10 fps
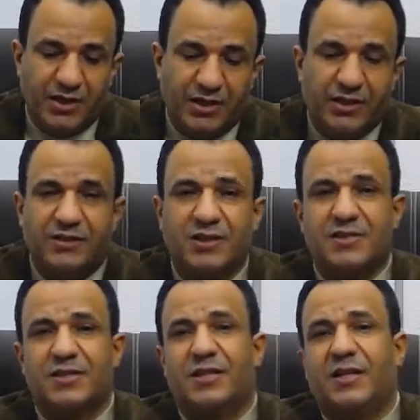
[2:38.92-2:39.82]

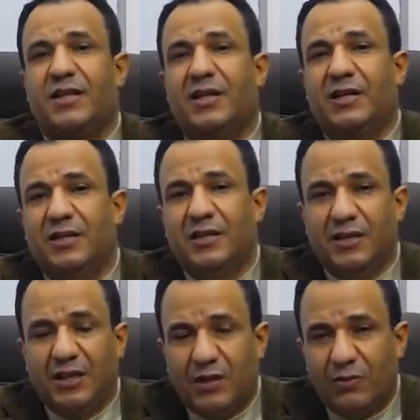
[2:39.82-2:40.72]
لتصل إلى
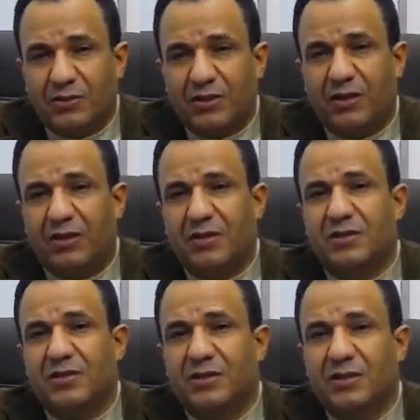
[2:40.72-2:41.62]
الوقت
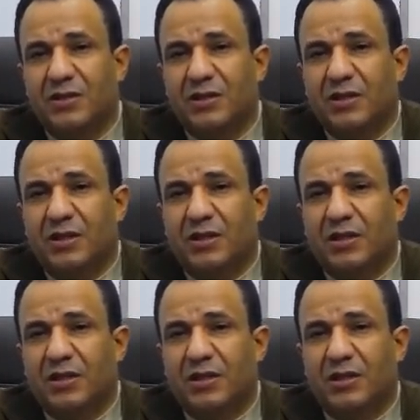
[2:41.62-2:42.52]
الحاضر
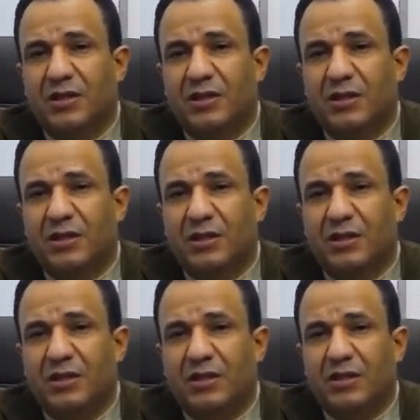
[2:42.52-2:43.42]

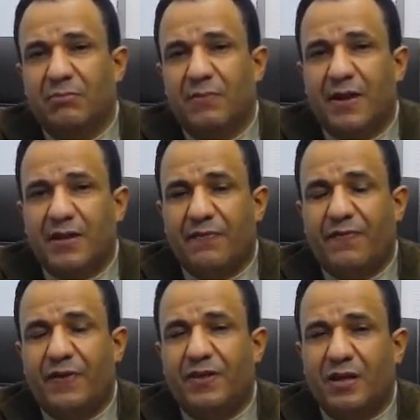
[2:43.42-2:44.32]
آه، بمعنى
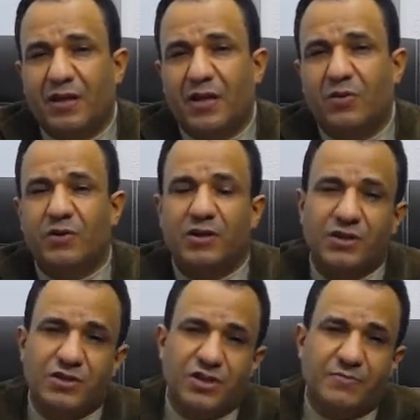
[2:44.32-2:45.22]
فن القول
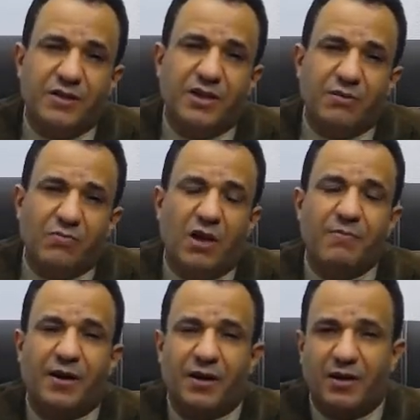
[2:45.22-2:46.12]
الجميل
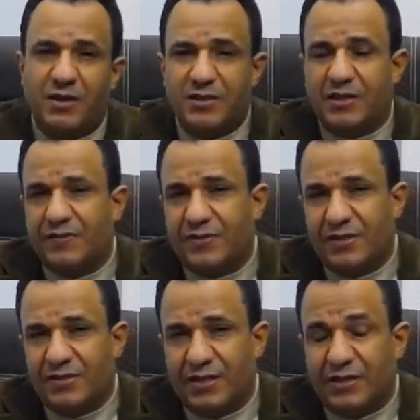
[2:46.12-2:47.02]
المعبر عن خرجات النفس
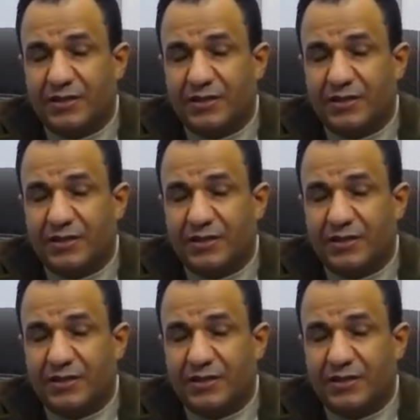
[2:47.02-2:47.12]
الإنسانية